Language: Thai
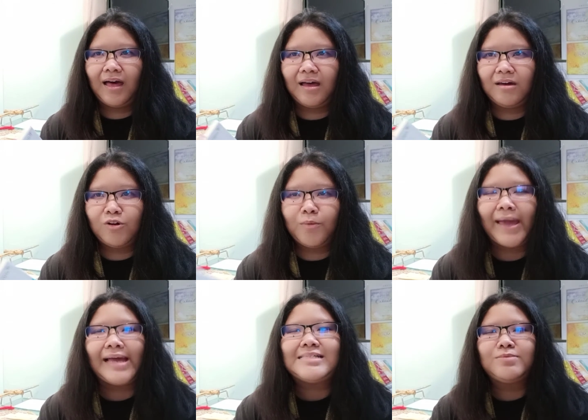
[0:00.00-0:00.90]
โรคภัย
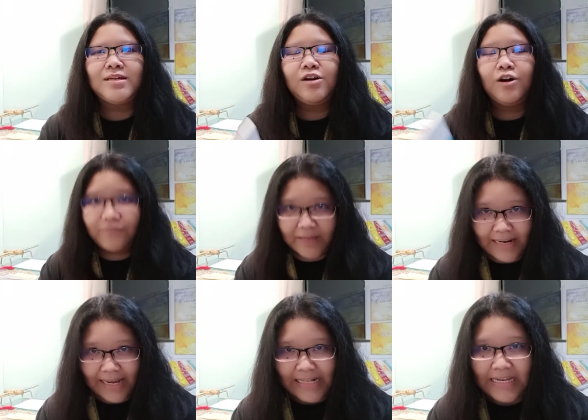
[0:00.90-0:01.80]
ไข้เจ็บเช่นโควิด
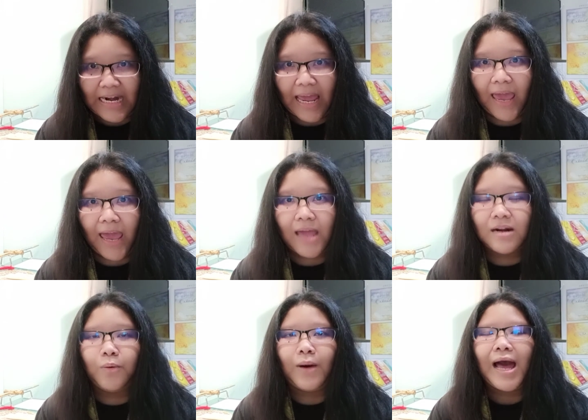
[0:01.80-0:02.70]
-19 เองห
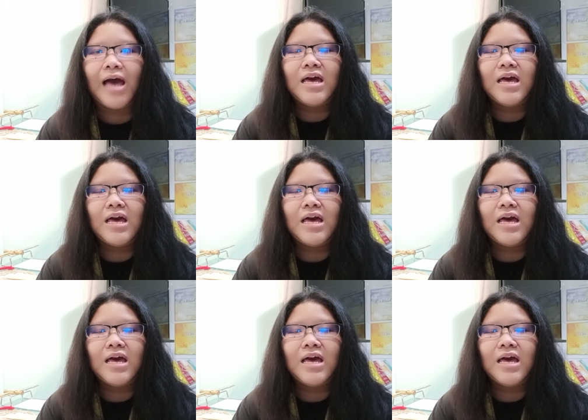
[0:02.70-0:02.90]
รือว่า